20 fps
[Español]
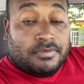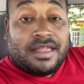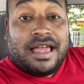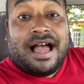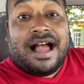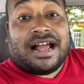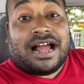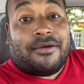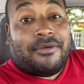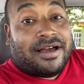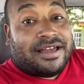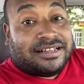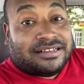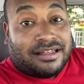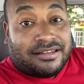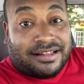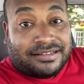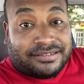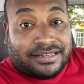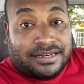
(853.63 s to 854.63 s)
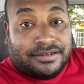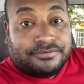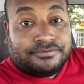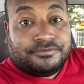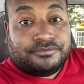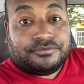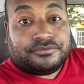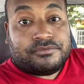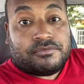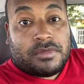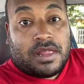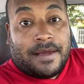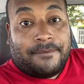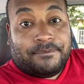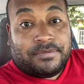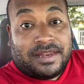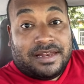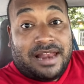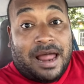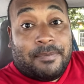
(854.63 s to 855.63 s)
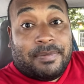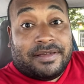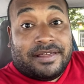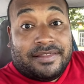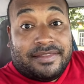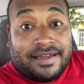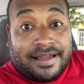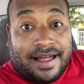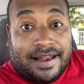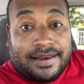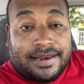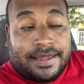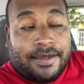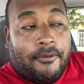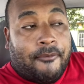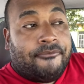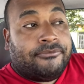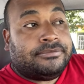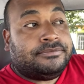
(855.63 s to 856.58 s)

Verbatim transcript: Acabadita de hacer. La pedí de carne.